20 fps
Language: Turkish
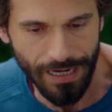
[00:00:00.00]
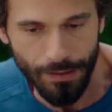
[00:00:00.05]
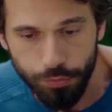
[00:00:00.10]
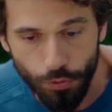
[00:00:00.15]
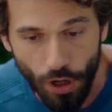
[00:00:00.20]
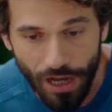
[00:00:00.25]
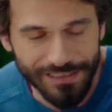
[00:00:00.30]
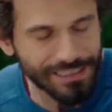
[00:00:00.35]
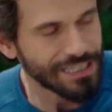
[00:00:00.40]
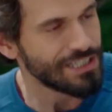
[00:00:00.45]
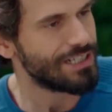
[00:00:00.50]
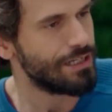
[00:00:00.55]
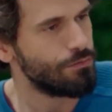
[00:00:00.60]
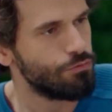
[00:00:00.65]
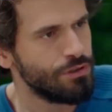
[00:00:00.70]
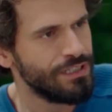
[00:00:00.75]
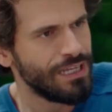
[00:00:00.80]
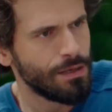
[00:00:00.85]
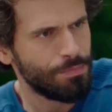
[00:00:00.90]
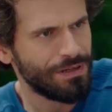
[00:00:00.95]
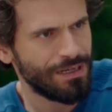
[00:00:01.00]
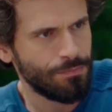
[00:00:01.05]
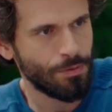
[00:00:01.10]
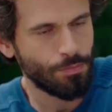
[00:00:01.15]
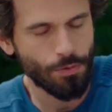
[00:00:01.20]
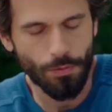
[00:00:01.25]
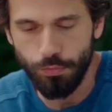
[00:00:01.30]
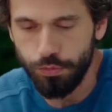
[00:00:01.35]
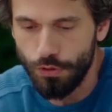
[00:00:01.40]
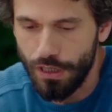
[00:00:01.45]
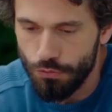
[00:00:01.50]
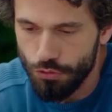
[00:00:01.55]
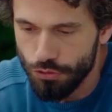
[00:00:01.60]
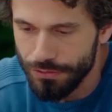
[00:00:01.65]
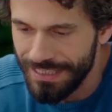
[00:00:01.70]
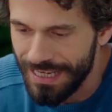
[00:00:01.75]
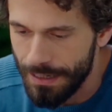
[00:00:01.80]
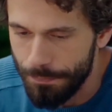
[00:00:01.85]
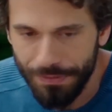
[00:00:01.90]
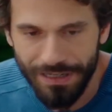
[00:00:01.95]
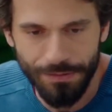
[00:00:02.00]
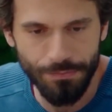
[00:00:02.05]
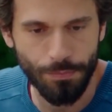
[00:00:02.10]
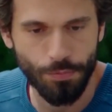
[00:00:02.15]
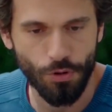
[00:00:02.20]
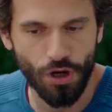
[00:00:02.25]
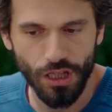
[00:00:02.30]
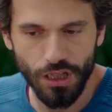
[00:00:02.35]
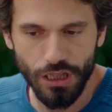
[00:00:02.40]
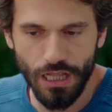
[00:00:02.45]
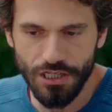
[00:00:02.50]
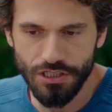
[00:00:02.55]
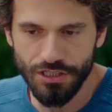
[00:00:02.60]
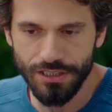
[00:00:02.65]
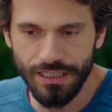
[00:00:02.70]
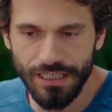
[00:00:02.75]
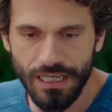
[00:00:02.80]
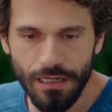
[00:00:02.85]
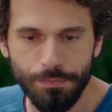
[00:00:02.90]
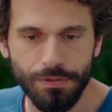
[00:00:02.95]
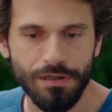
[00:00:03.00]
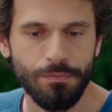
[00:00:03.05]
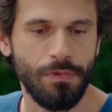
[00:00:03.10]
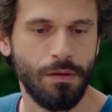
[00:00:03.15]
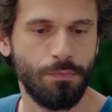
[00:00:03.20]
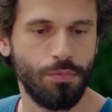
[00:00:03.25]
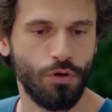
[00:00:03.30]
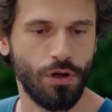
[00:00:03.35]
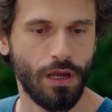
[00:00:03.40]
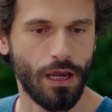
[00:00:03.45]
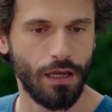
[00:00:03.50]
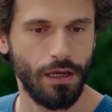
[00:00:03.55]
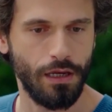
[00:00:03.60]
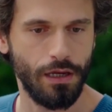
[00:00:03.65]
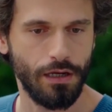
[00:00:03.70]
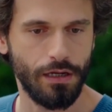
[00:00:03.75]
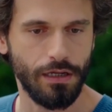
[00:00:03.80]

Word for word: Yani bu ateş niye prim yapıyor? niye prim yapıyor? Allah aşkına niye prim yapıyor ya?